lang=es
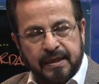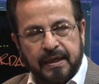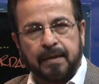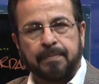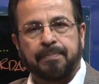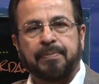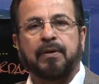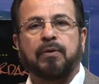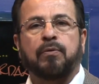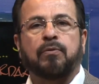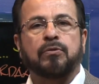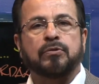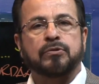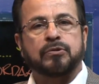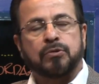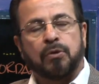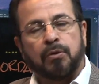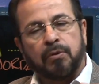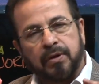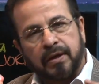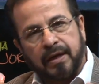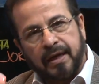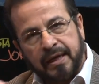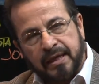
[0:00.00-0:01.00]
el
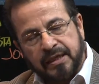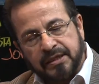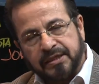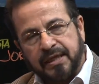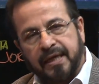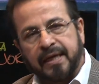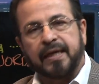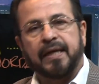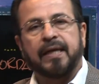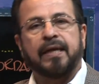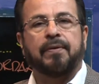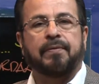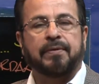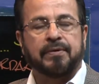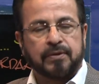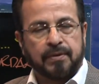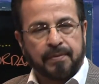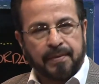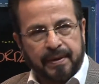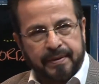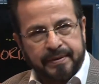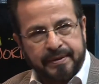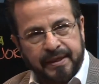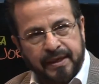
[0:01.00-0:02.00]
precursor, que les arregle cuando
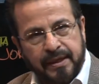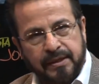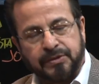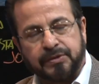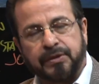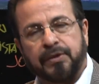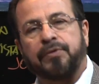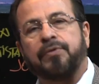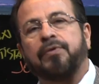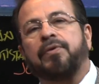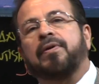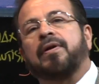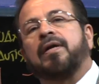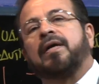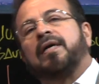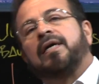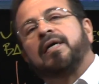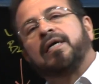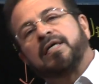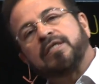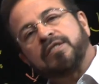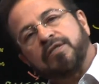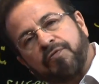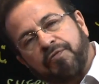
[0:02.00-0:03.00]
vaya a venir el Señor.
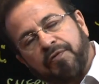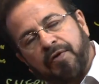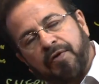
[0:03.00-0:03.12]
Ese fue